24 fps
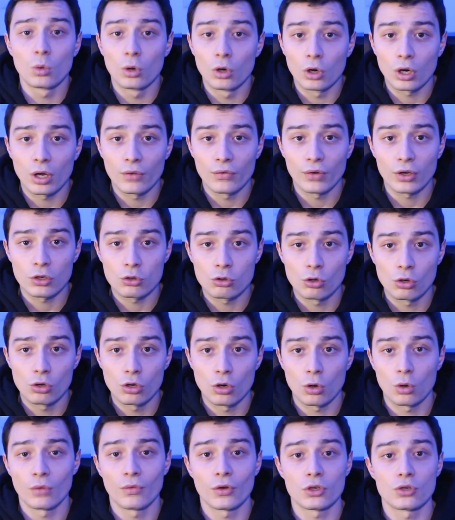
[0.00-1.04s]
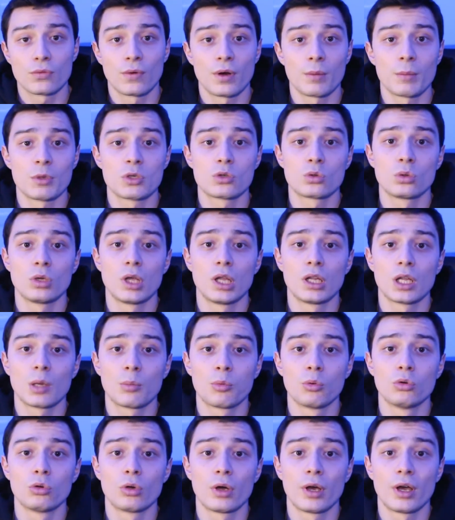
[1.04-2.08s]
quello che faccio io, quello che faccio fare i miei studenti
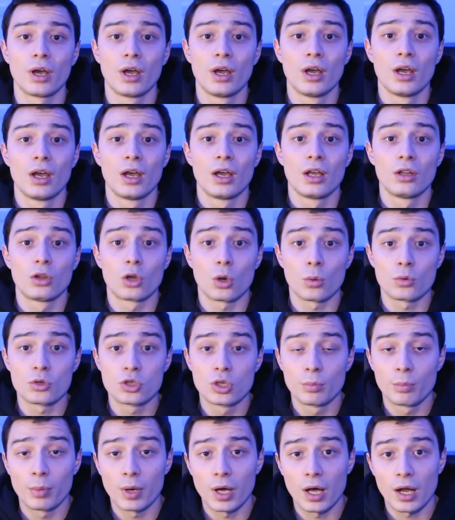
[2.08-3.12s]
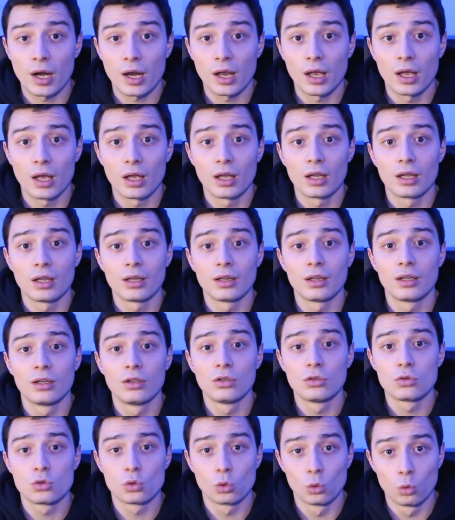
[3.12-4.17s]
appunto è dropshippare
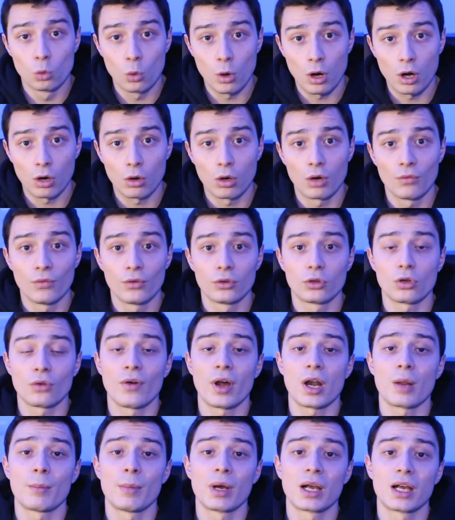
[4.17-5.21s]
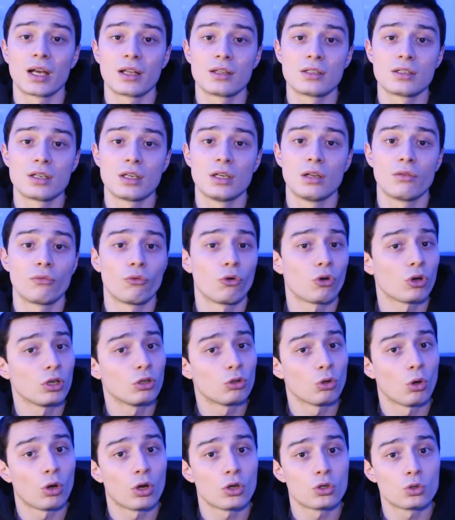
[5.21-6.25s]
sul luogo, trovare magazzini,
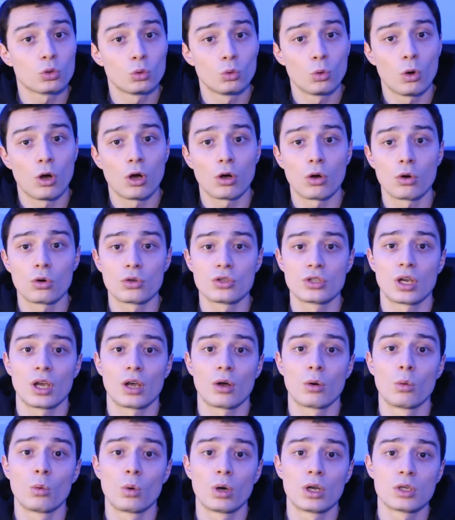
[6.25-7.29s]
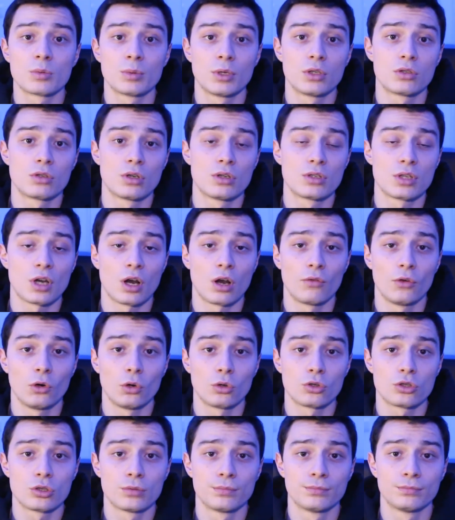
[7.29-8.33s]
fornitori sul luogo così che comunque le spedizioni saranno
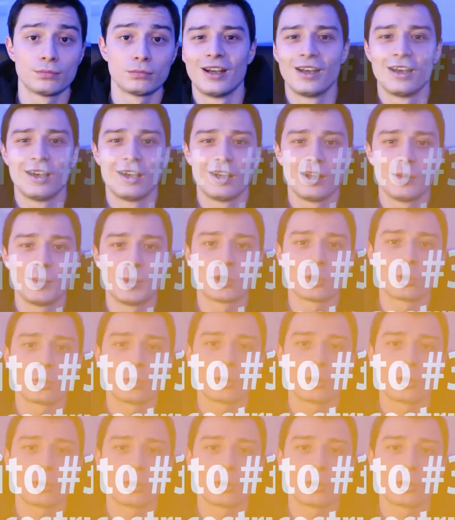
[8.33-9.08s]
veloci. Mito